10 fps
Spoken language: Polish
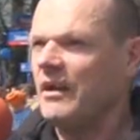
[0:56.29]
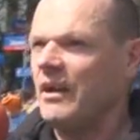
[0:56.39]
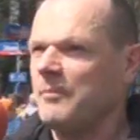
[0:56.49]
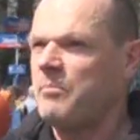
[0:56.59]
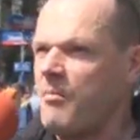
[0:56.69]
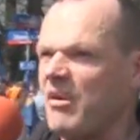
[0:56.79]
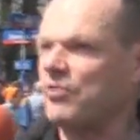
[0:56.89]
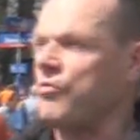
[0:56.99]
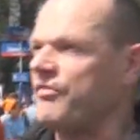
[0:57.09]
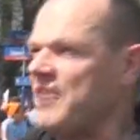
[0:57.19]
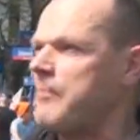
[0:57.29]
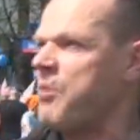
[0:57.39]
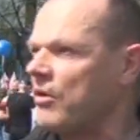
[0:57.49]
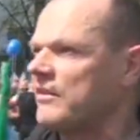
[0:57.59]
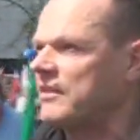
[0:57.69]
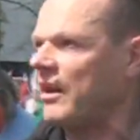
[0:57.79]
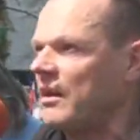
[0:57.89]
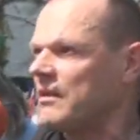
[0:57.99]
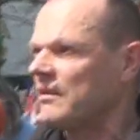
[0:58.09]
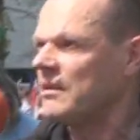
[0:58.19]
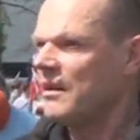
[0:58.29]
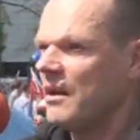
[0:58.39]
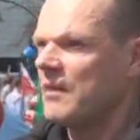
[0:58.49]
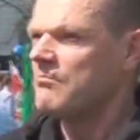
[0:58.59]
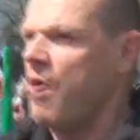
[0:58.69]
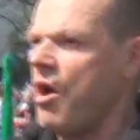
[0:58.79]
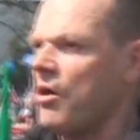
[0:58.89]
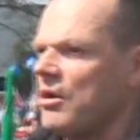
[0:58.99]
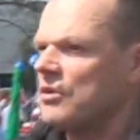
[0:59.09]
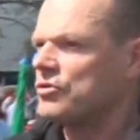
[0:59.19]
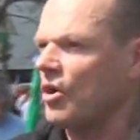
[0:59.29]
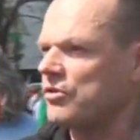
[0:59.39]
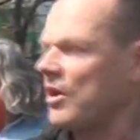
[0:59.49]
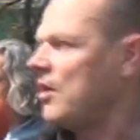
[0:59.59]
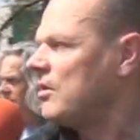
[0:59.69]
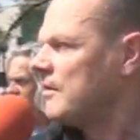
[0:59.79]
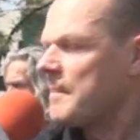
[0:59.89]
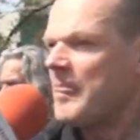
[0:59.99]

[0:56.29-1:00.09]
E, pomysłów na Polskę, bo to, co